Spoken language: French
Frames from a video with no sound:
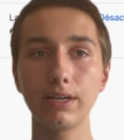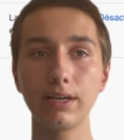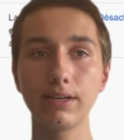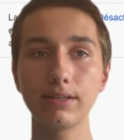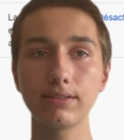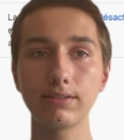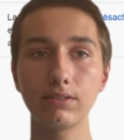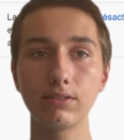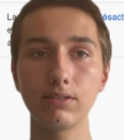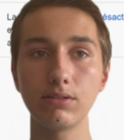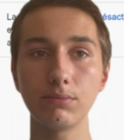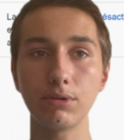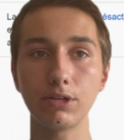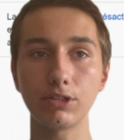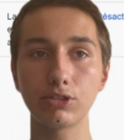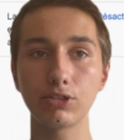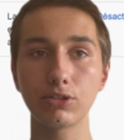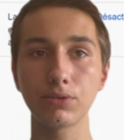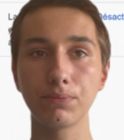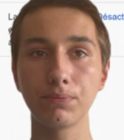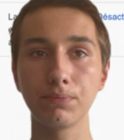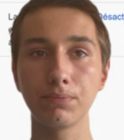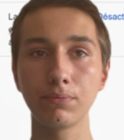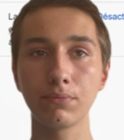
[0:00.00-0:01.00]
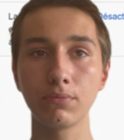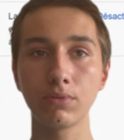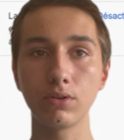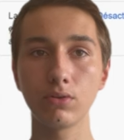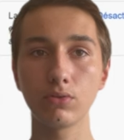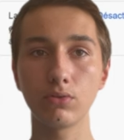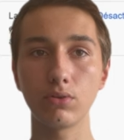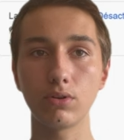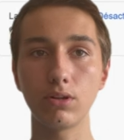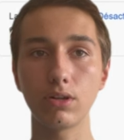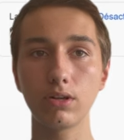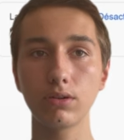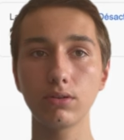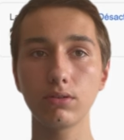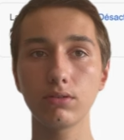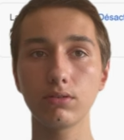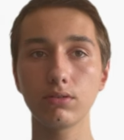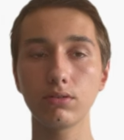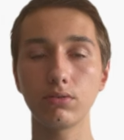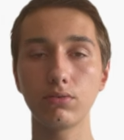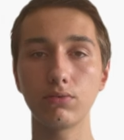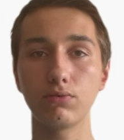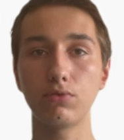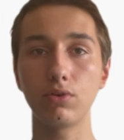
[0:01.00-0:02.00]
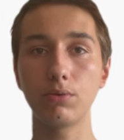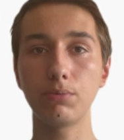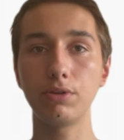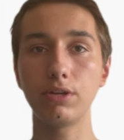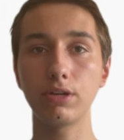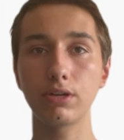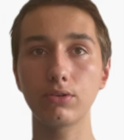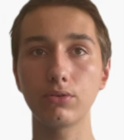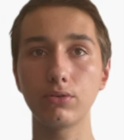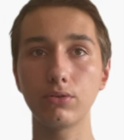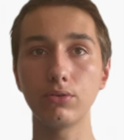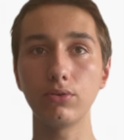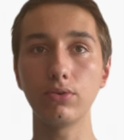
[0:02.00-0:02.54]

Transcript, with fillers: ses images. Donc là, on voit bien que